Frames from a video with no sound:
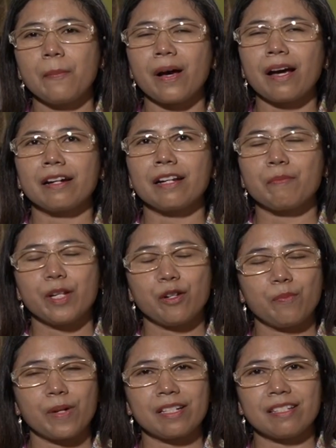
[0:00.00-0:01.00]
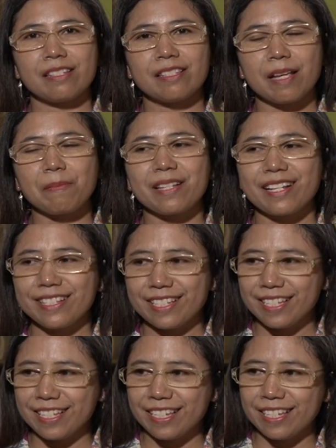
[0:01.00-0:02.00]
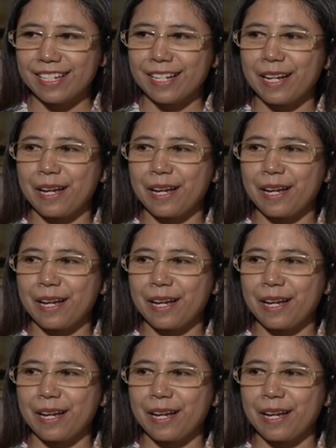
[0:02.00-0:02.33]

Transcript: makanan minuman siap saji.